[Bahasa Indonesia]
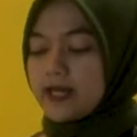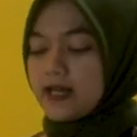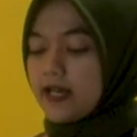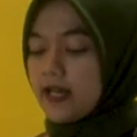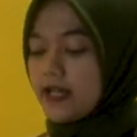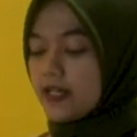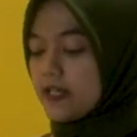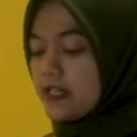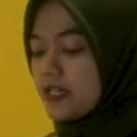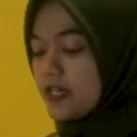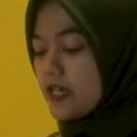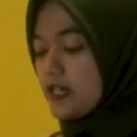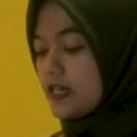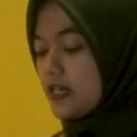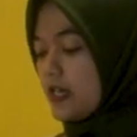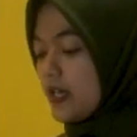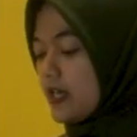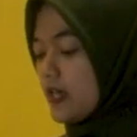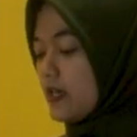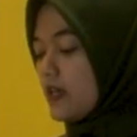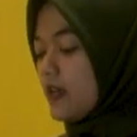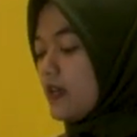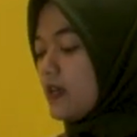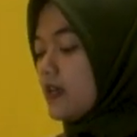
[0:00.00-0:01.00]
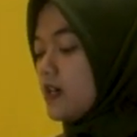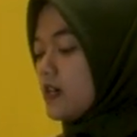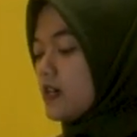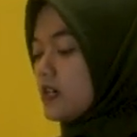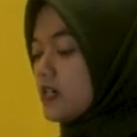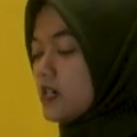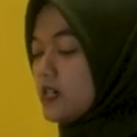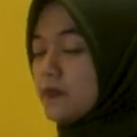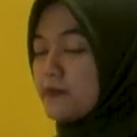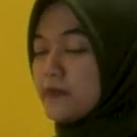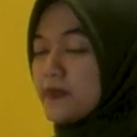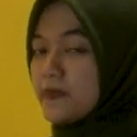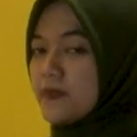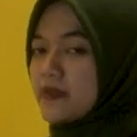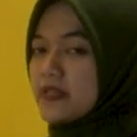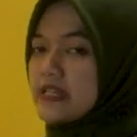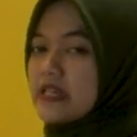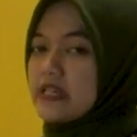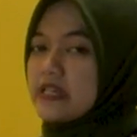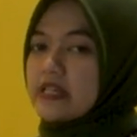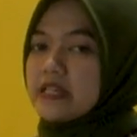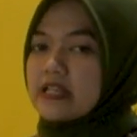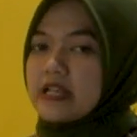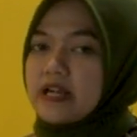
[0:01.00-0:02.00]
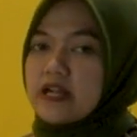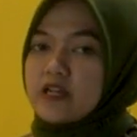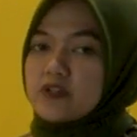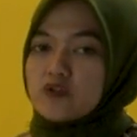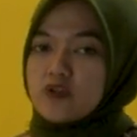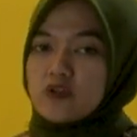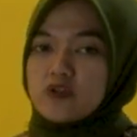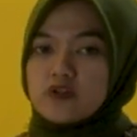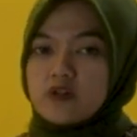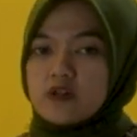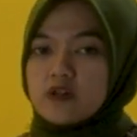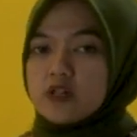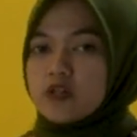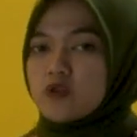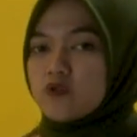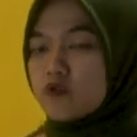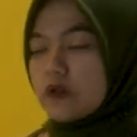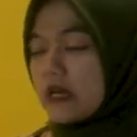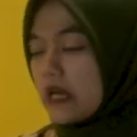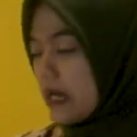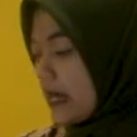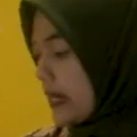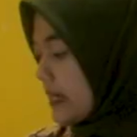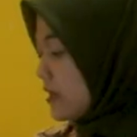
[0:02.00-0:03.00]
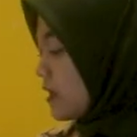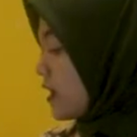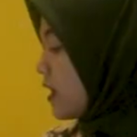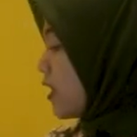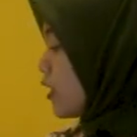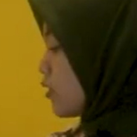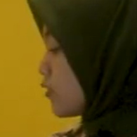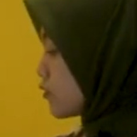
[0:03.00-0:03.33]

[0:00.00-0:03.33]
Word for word: Nah, jadi e, mimis ini sangat cocok digunakan